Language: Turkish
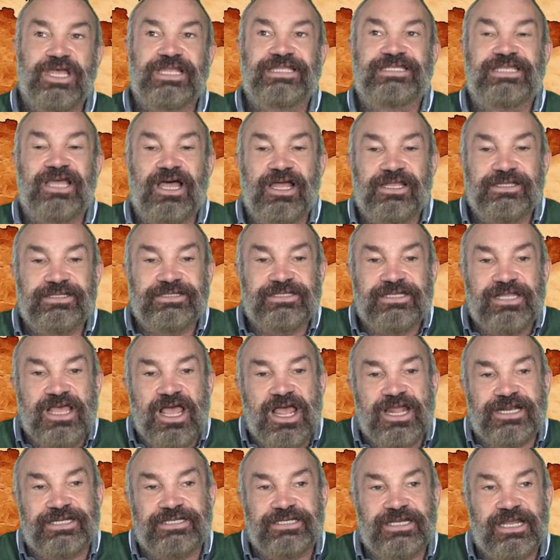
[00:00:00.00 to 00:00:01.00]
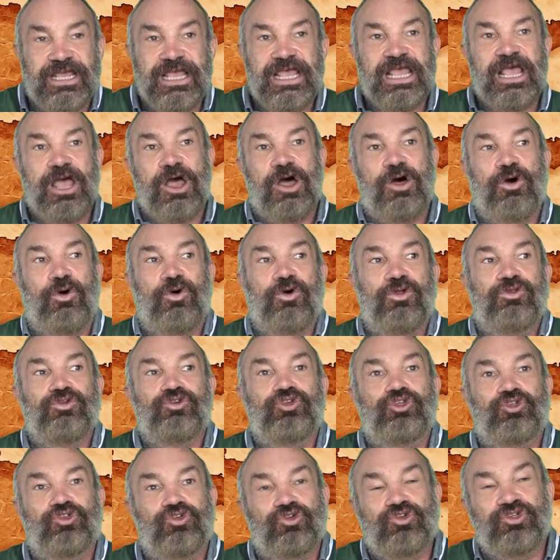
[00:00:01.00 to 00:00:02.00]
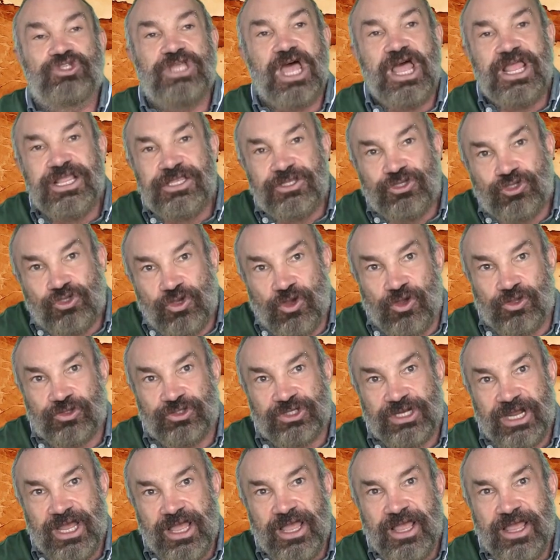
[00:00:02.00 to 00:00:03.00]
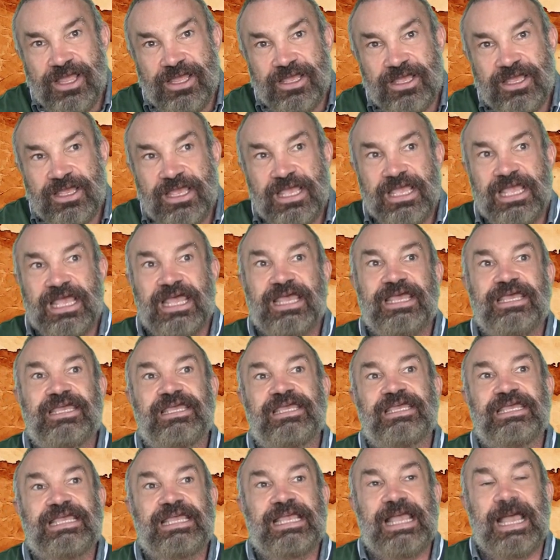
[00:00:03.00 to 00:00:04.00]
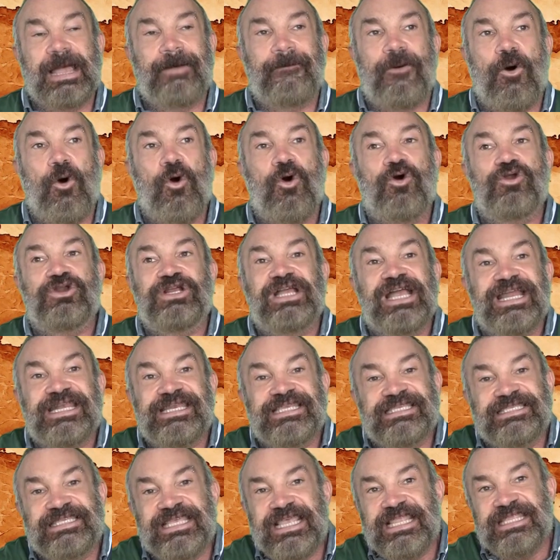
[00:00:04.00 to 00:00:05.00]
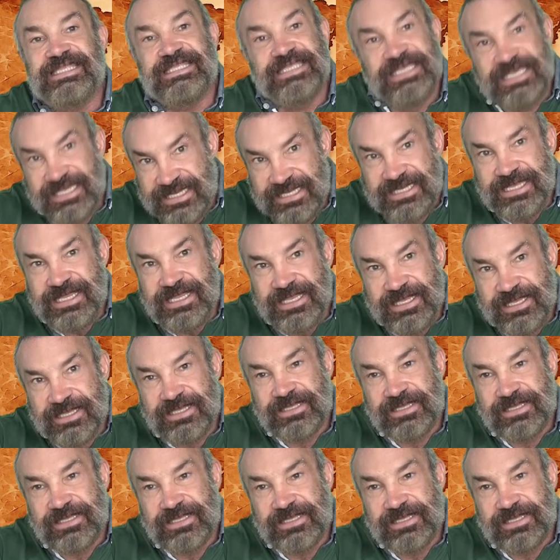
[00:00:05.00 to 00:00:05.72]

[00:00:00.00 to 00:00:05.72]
Tanrılar oluştuktan sonra e, organize din,